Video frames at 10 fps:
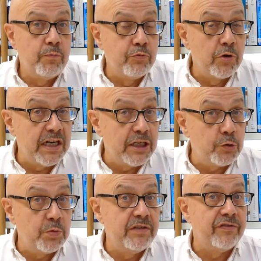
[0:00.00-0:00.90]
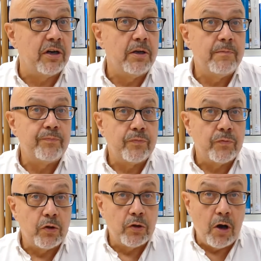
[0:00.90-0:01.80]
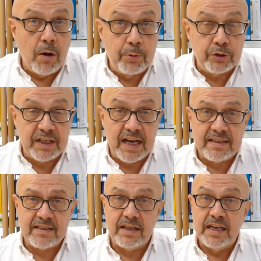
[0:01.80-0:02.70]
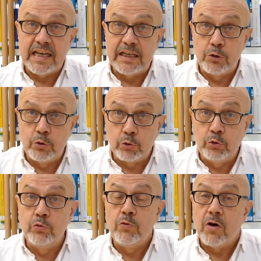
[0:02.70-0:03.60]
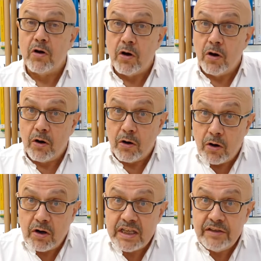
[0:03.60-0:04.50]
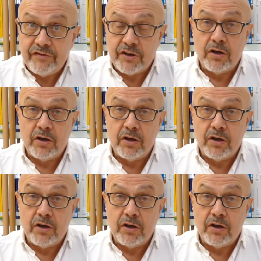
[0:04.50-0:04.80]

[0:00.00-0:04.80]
Vous pourrez les suivre en podcast et surtout en live,